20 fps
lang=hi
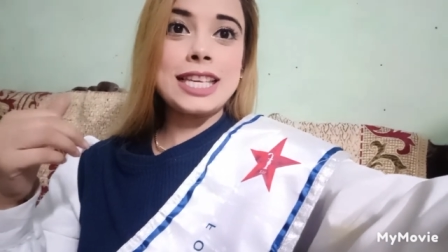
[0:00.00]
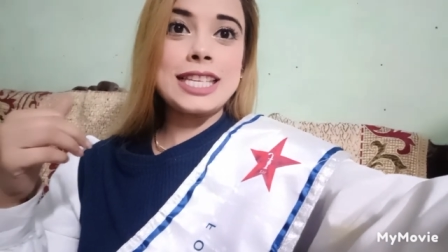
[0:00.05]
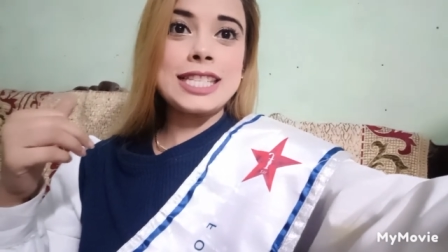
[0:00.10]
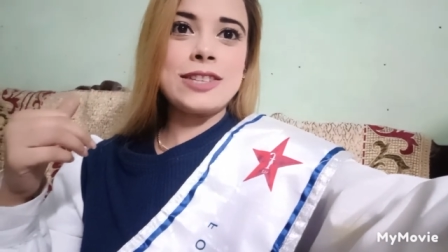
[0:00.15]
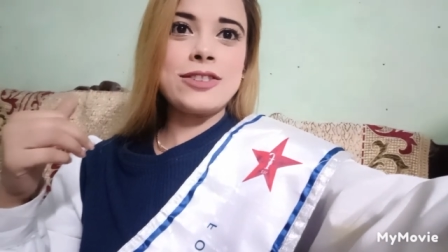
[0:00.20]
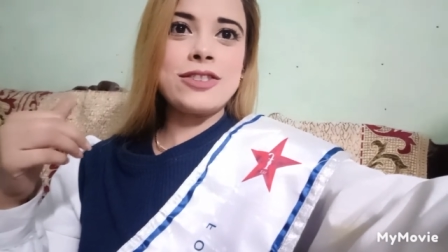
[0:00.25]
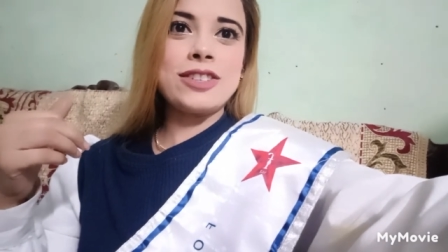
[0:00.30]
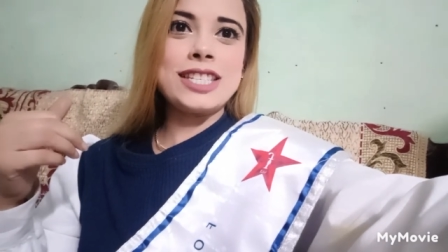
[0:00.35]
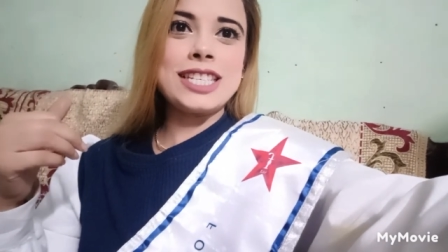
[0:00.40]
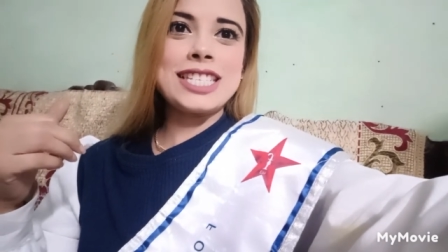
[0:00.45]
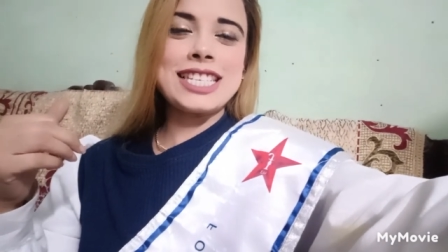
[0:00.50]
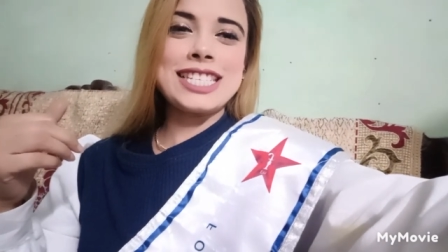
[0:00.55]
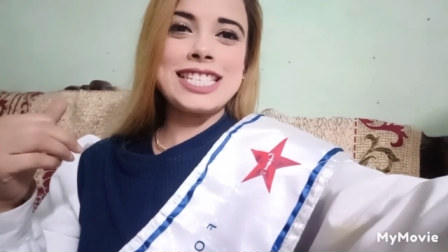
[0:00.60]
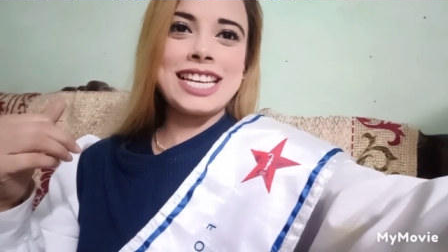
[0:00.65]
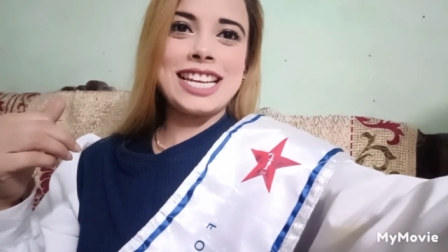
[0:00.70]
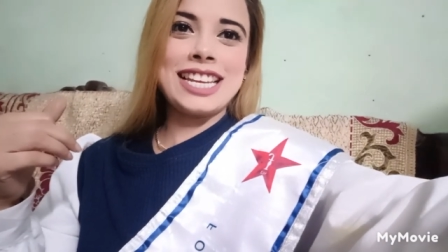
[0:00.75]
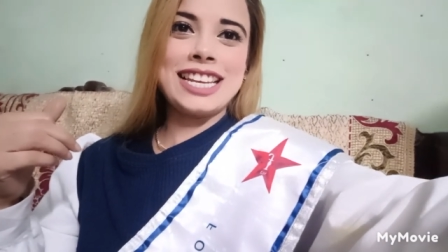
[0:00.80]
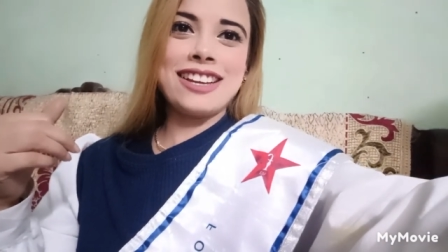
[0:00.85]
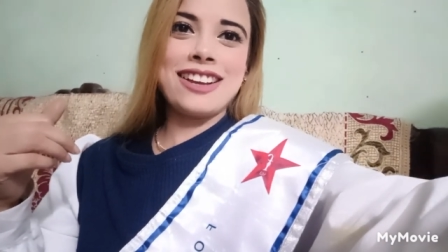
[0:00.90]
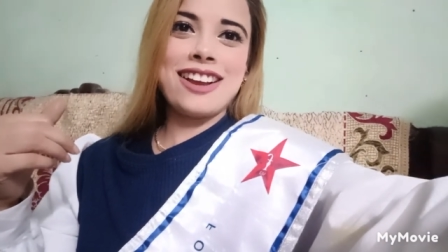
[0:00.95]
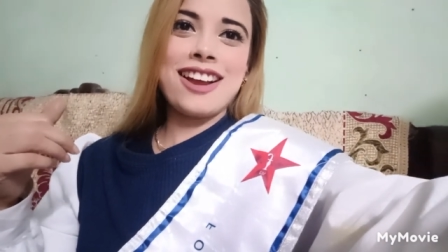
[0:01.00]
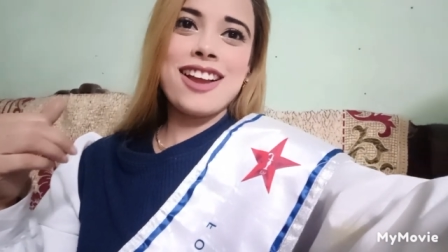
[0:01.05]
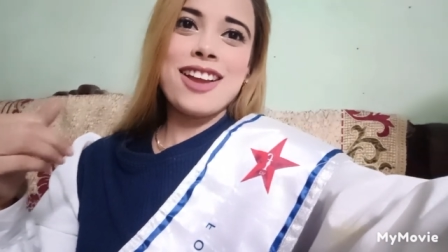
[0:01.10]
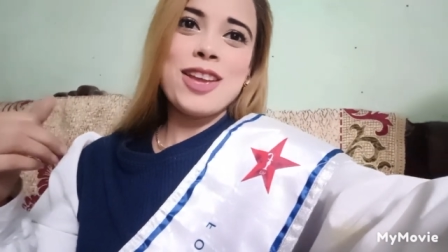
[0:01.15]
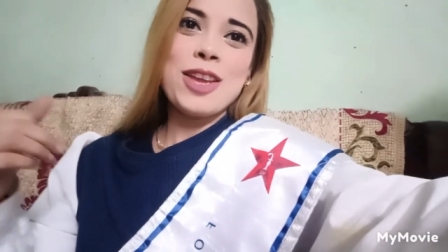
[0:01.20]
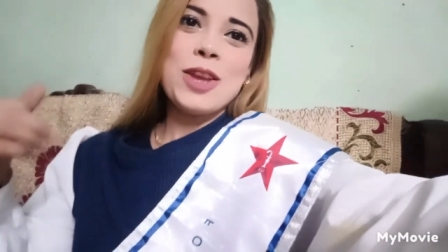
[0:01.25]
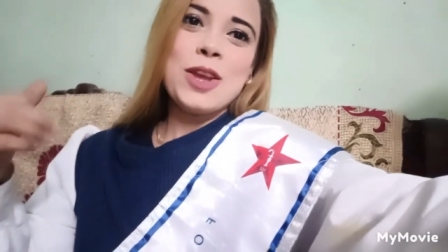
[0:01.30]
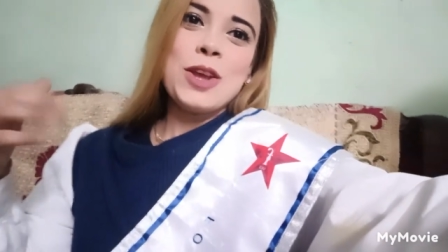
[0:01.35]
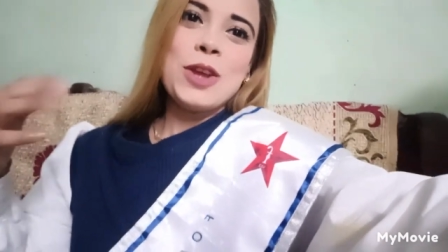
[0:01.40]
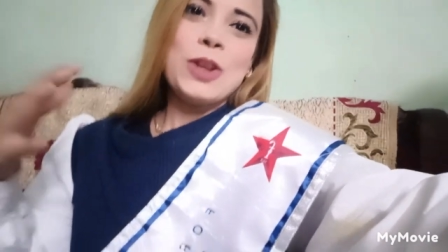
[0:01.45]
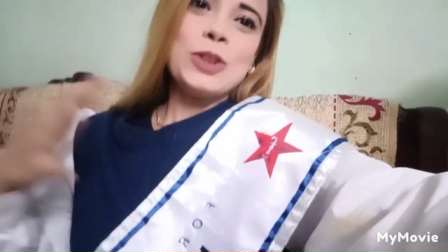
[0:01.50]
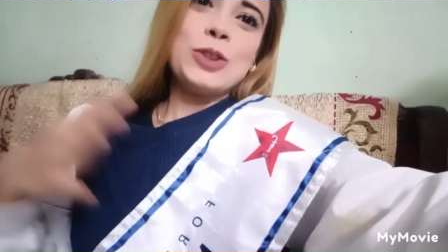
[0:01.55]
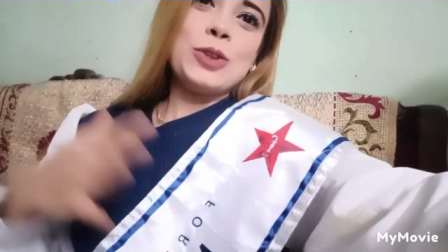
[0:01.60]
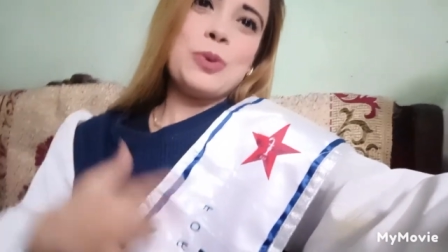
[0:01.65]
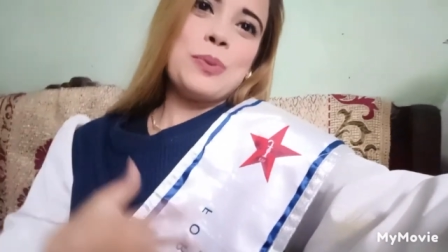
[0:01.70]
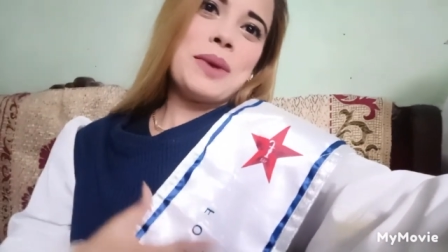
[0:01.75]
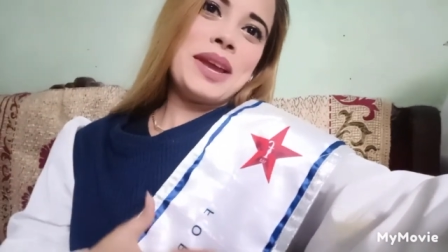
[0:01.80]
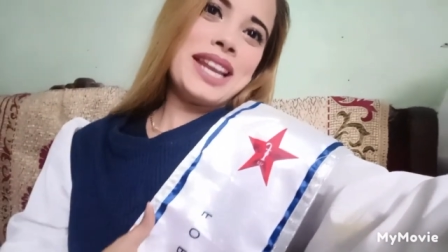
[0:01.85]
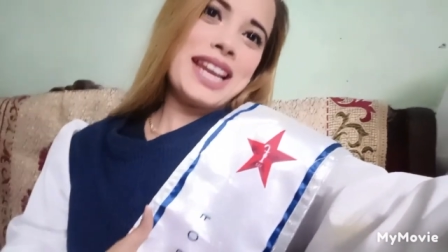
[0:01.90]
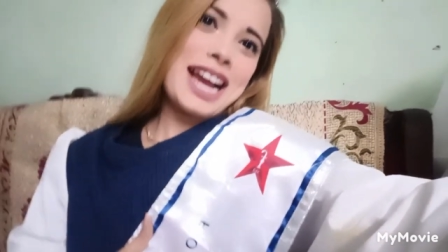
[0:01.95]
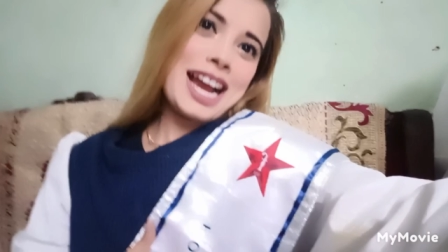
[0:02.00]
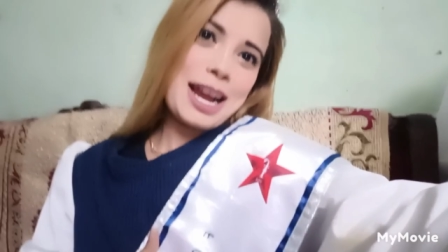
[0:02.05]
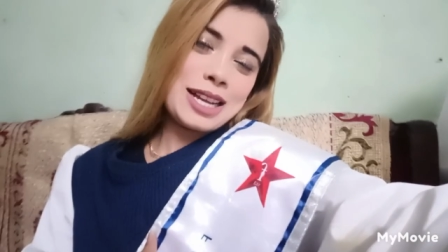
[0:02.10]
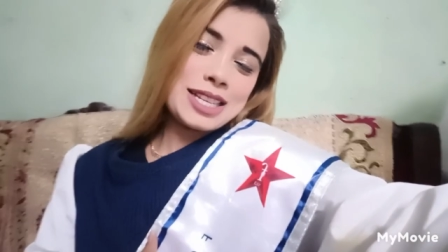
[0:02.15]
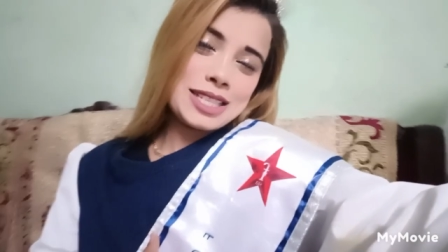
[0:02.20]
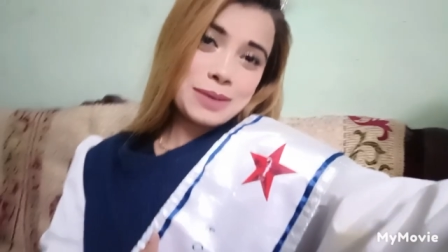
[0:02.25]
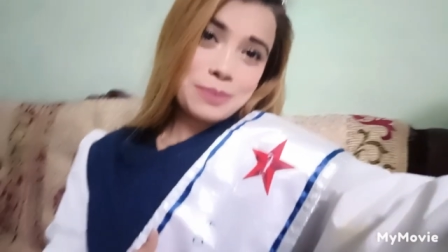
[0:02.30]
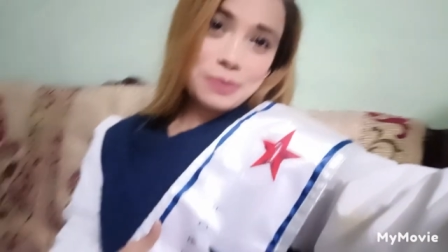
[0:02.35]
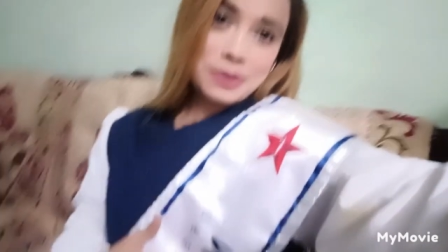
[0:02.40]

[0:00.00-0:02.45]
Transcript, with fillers: किसी वजह से जाने का तो मैंने आज अपना